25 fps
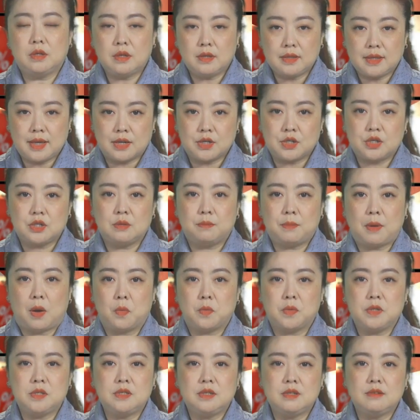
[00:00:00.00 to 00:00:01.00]
点是保
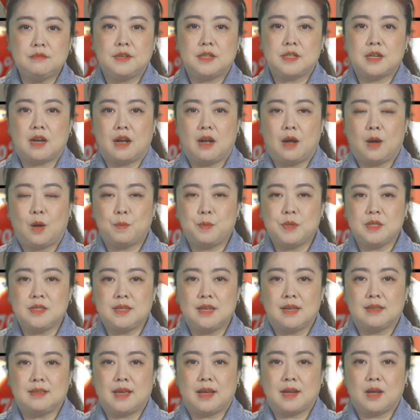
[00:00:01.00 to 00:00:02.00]
温性非常好，并
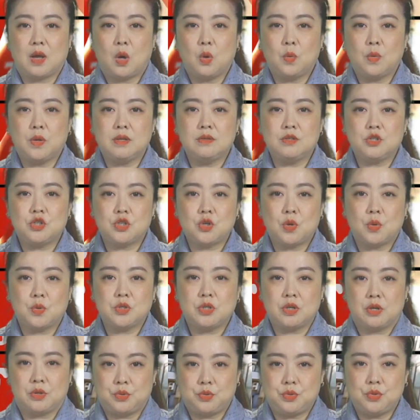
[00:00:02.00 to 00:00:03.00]
且耐高温，受
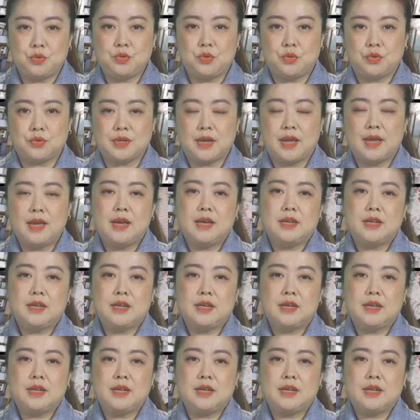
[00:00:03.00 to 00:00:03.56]
热均匀。